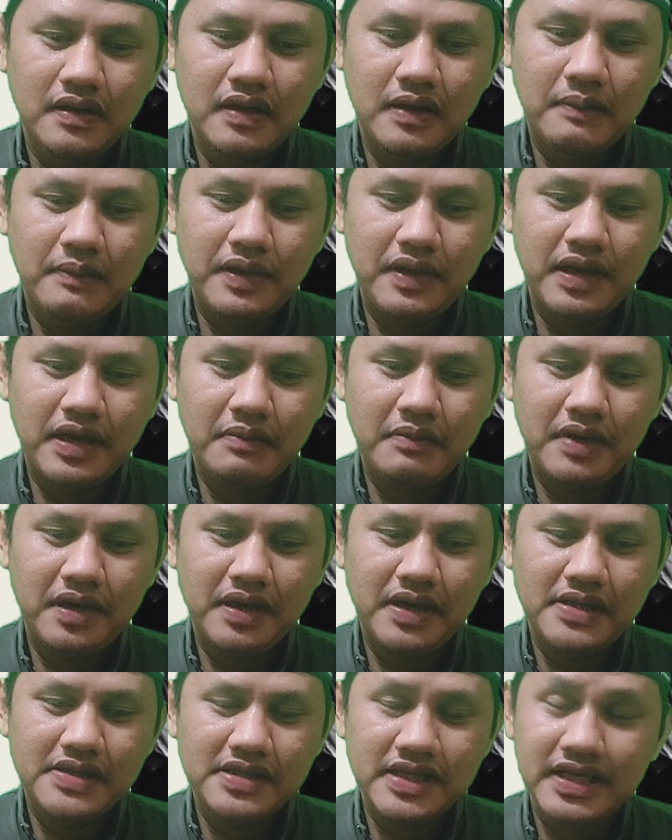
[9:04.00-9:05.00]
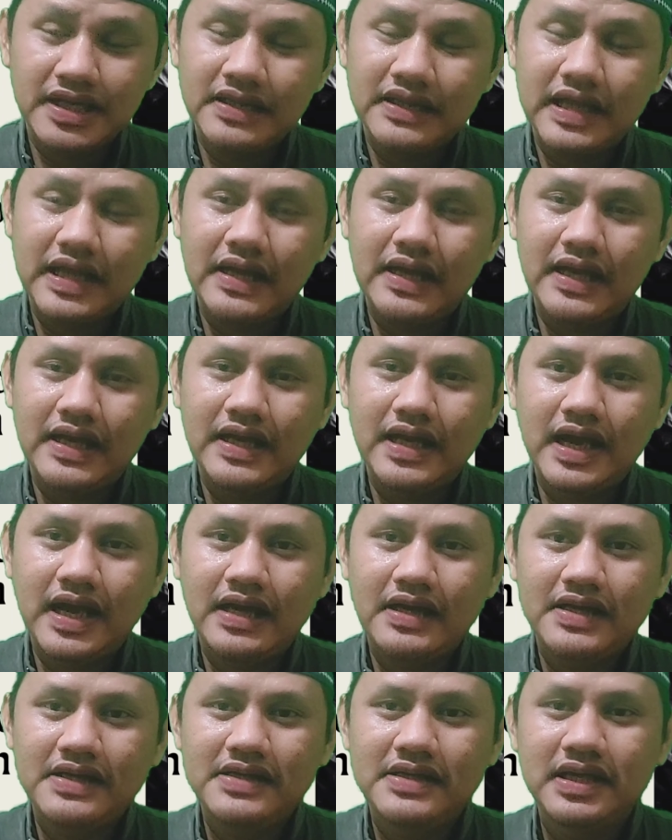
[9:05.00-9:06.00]
apa namanya cerita dari
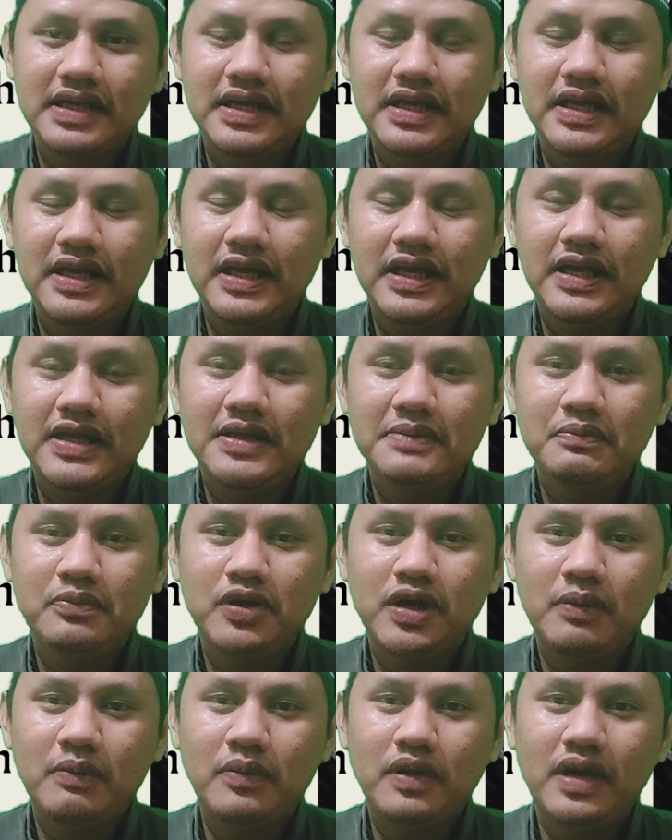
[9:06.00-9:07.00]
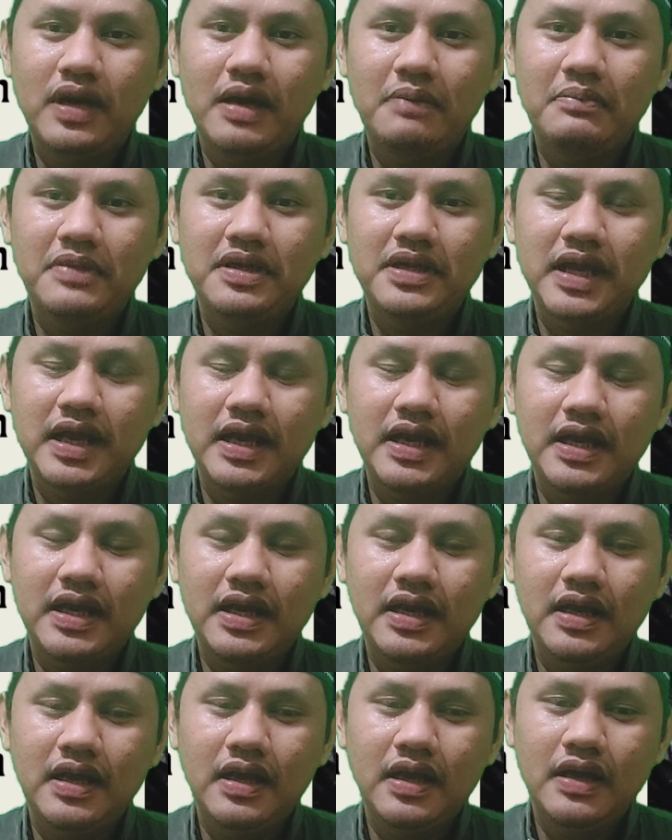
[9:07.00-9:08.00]
hadis ini ini mudah-mudahan
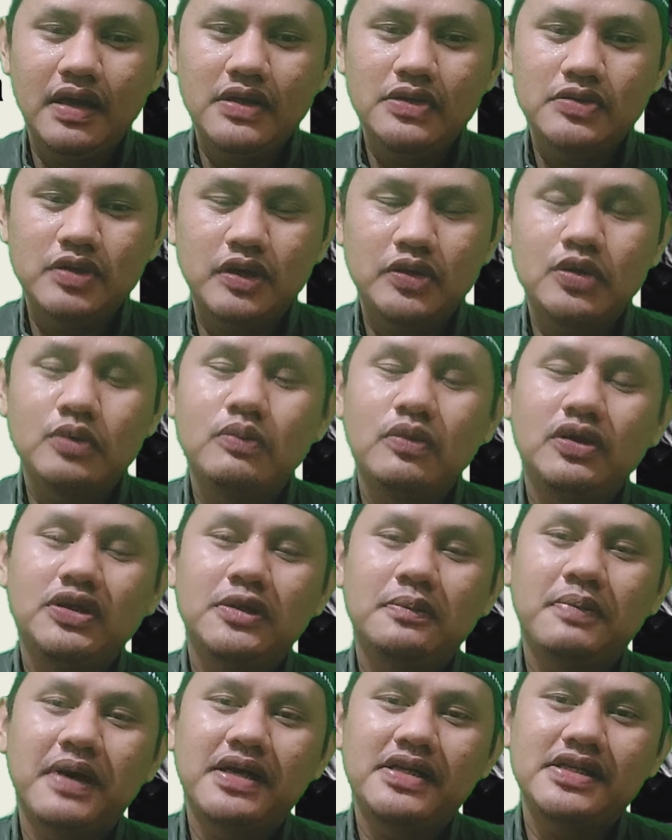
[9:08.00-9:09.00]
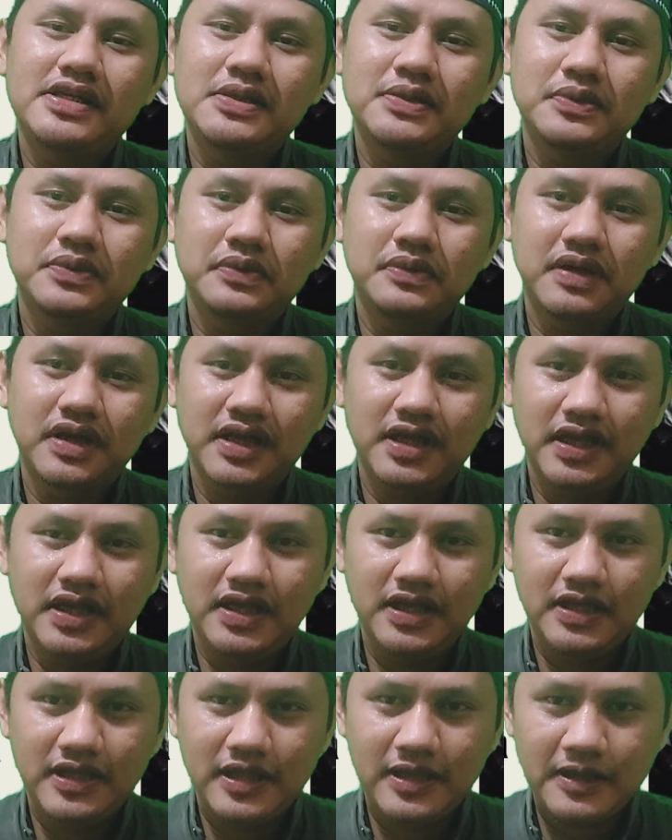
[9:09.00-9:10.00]
menjadi suatu motivasi untuk diri
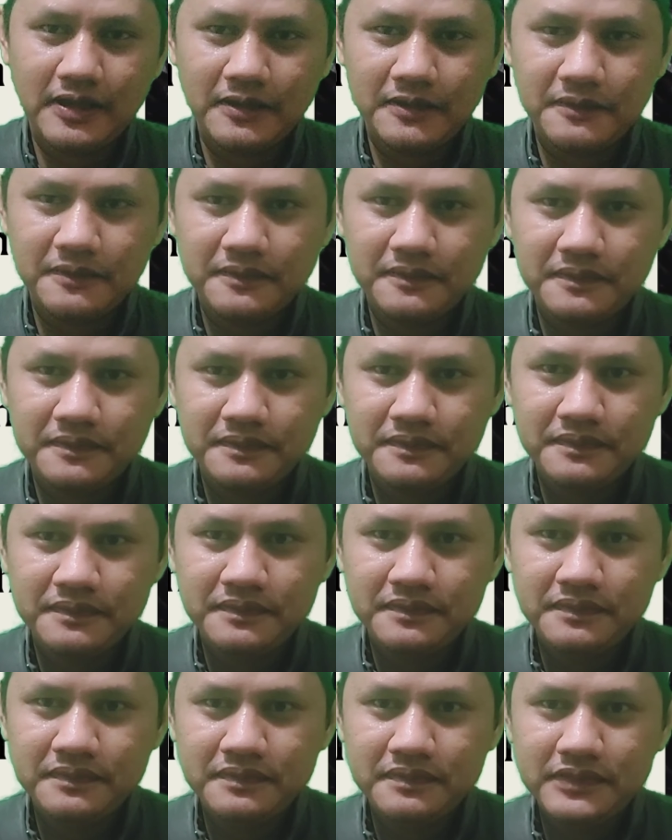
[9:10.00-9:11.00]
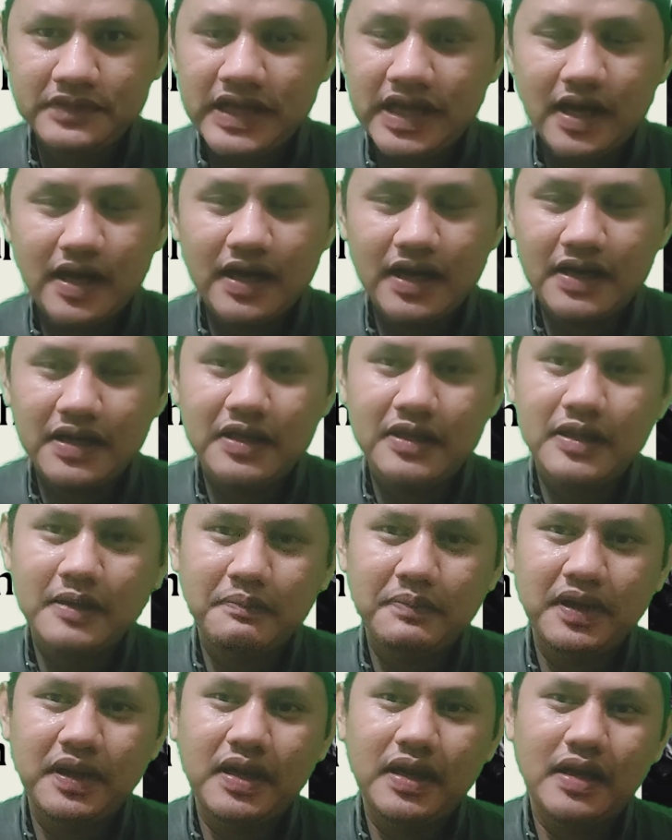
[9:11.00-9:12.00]
kita janganlah kita
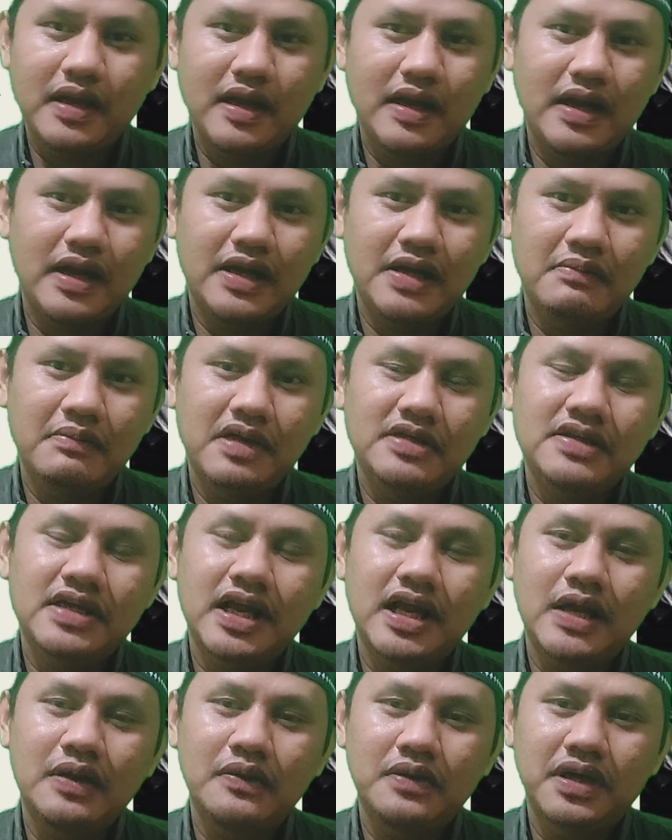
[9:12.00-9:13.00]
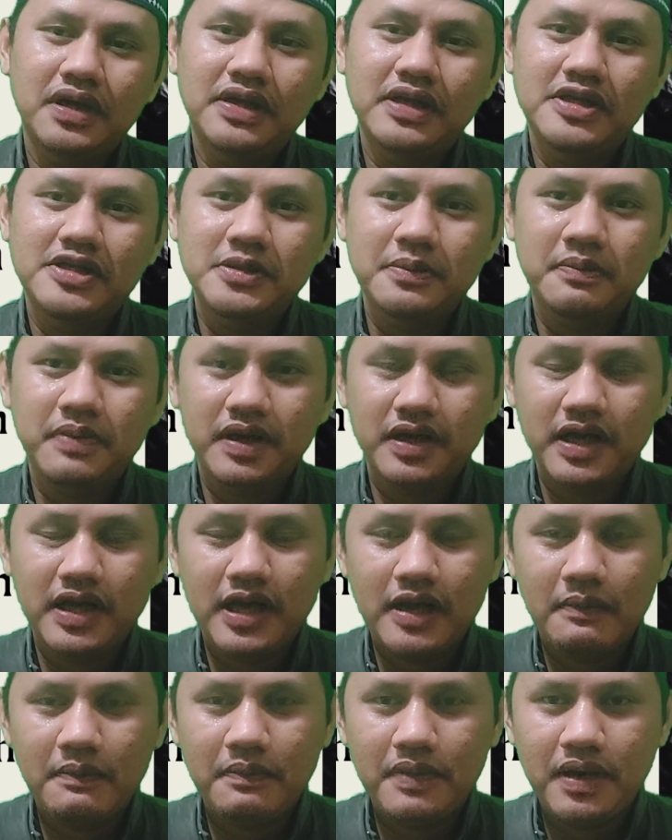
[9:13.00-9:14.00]
pikirkan lagi masa lalu kita seperti
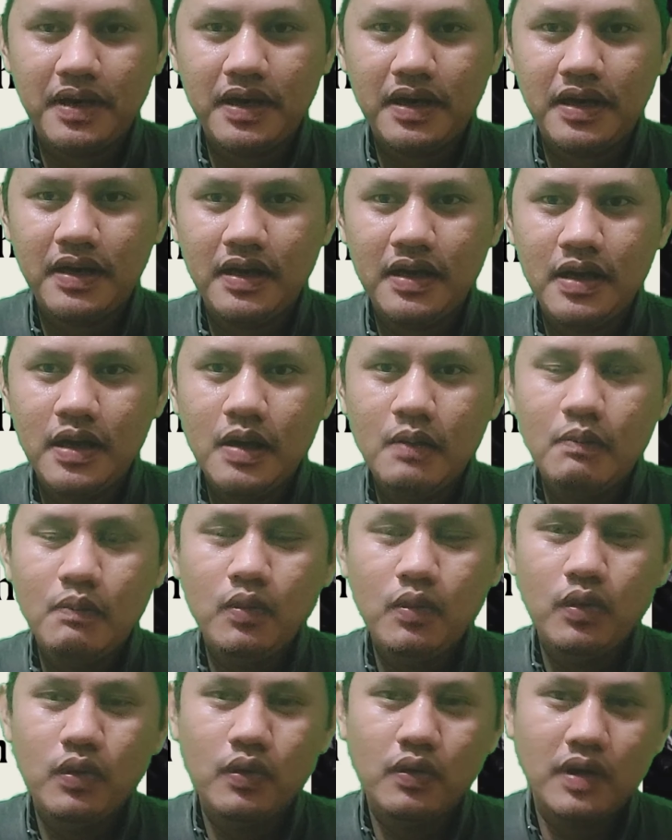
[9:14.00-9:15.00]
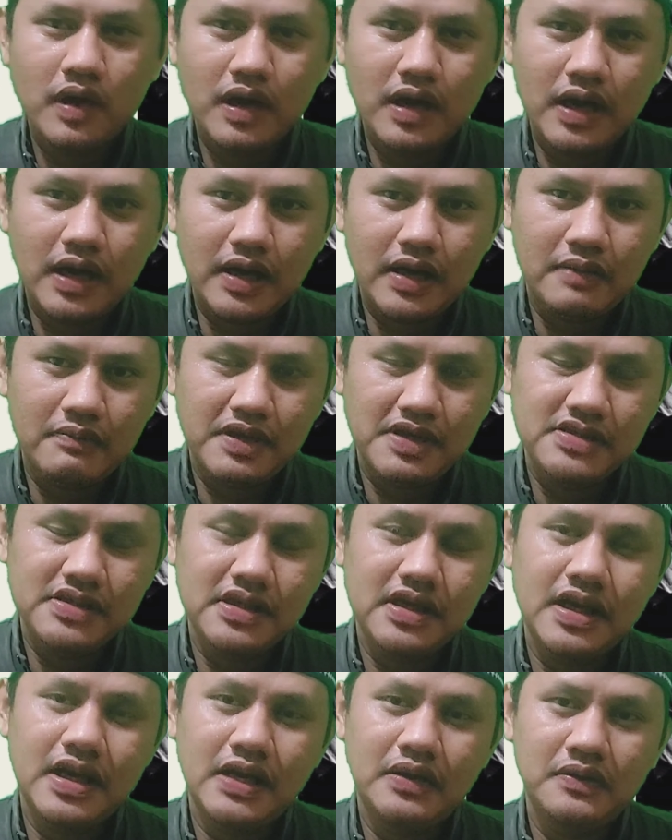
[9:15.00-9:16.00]
apa, burukkah
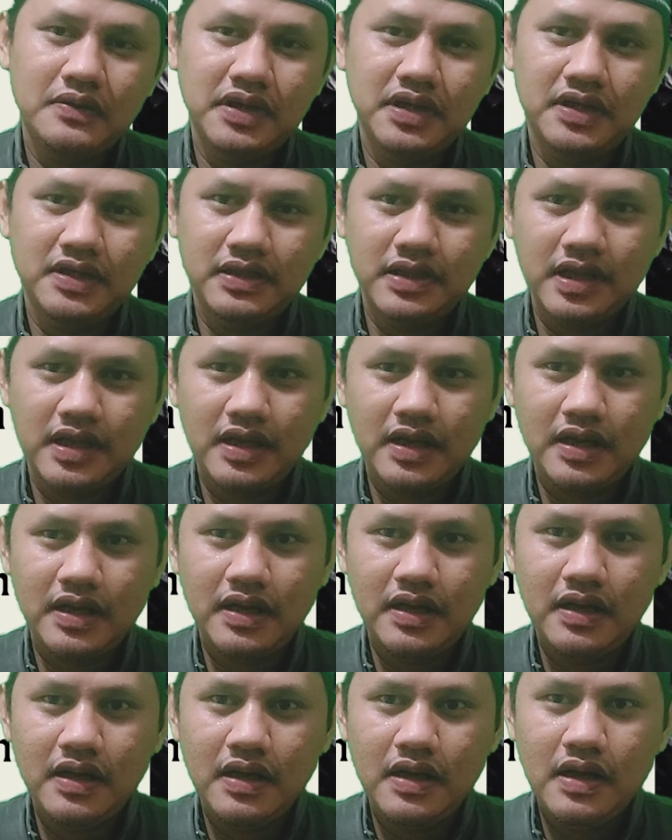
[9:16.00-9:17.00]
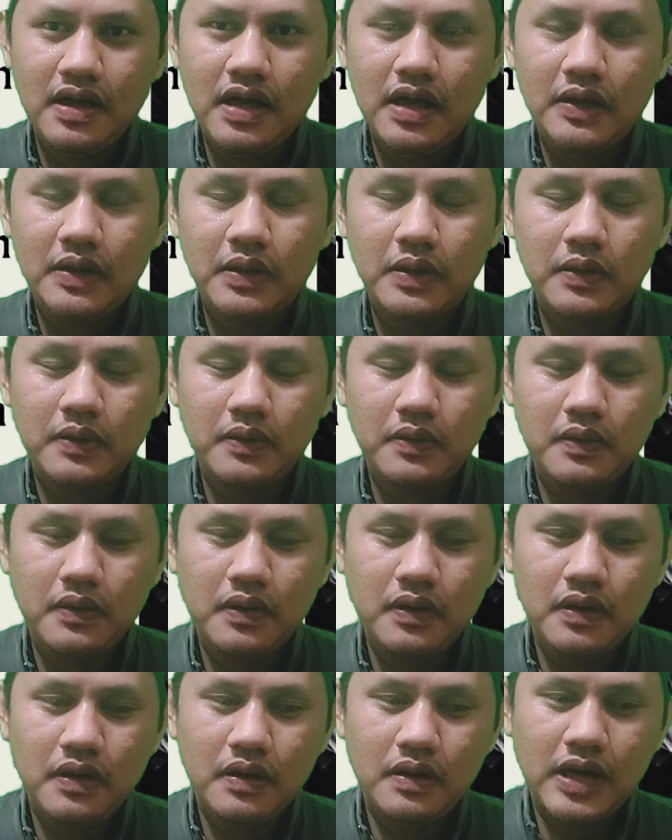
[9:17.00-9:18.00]
masa lalu kita, atau
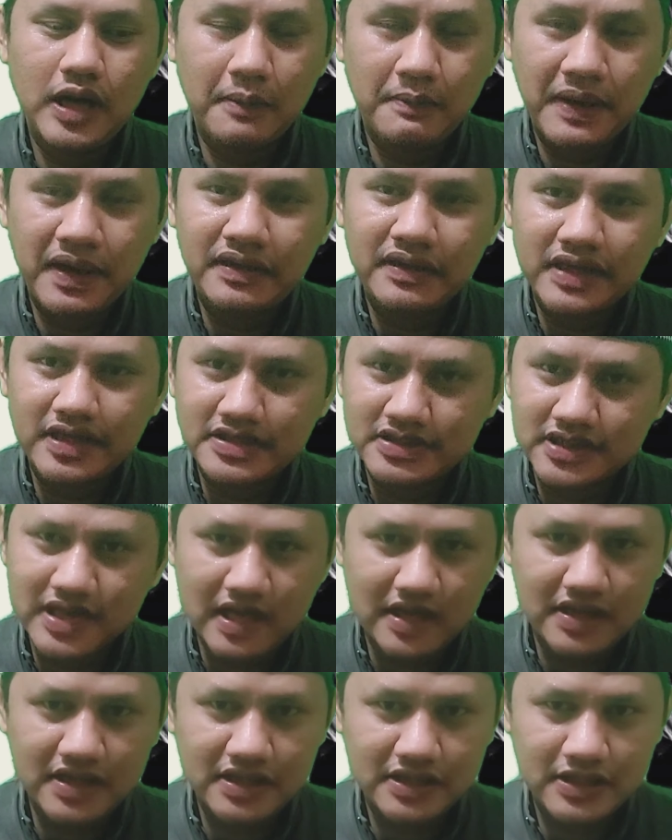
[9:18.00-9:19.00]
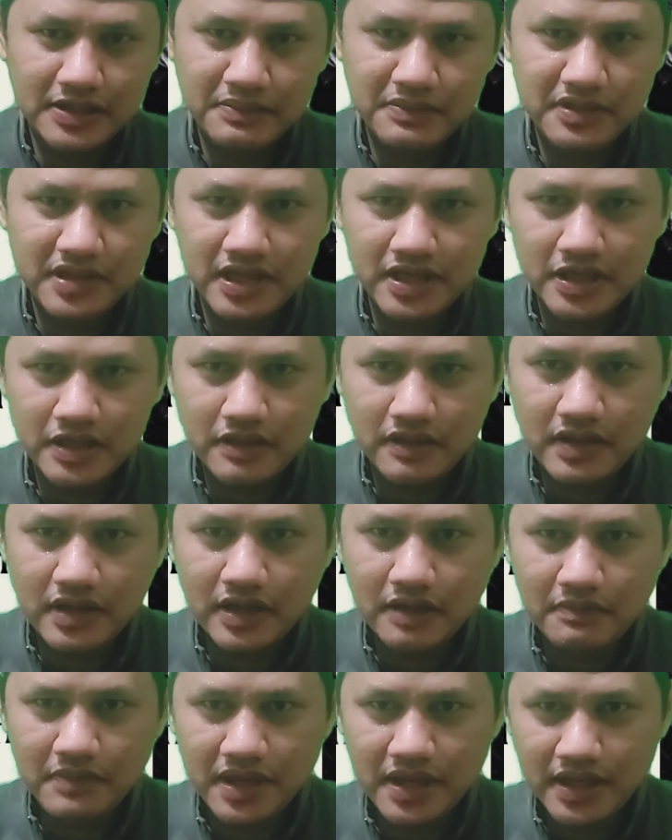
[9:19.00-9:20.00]
nggak pantaskah kita menjadi
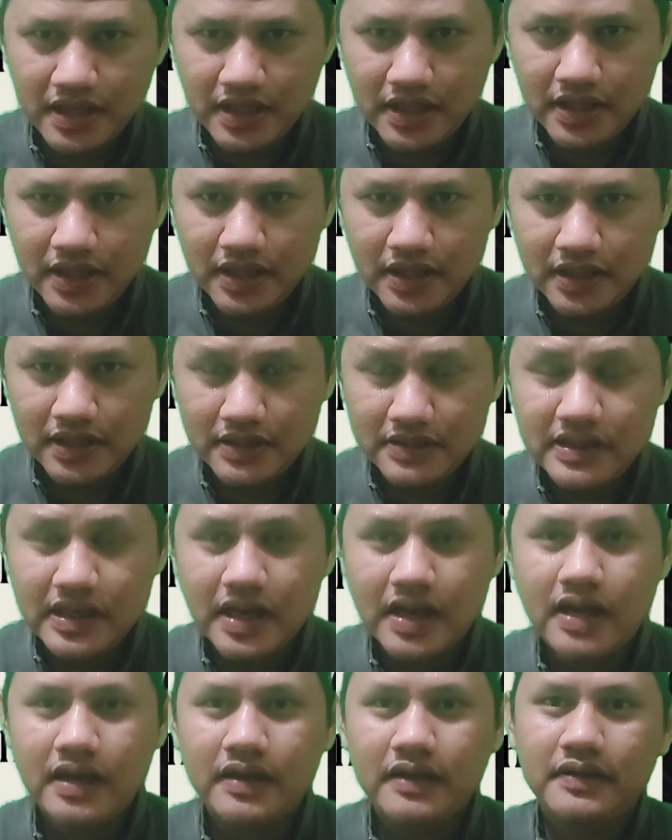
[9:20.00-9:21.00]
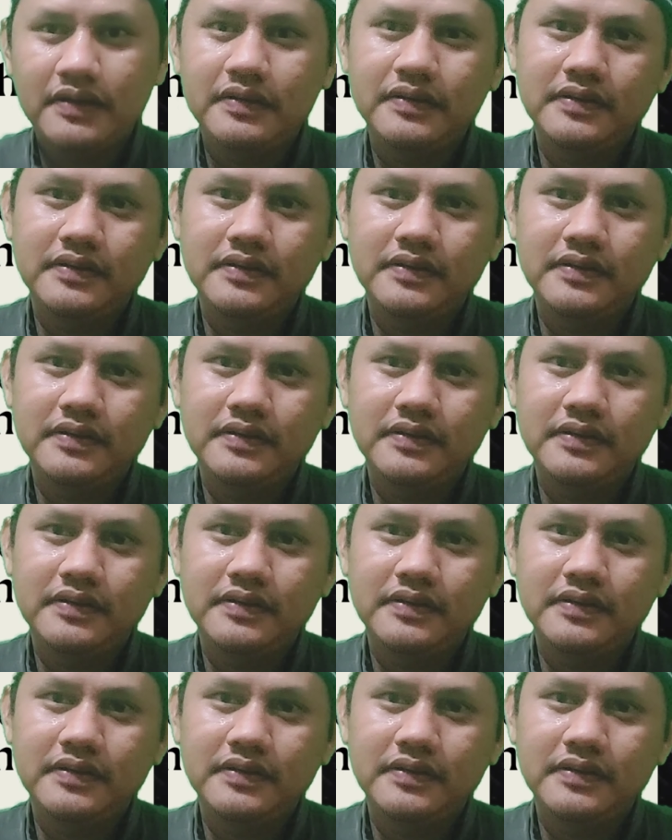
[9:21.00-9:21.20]
orang baik. Jangan.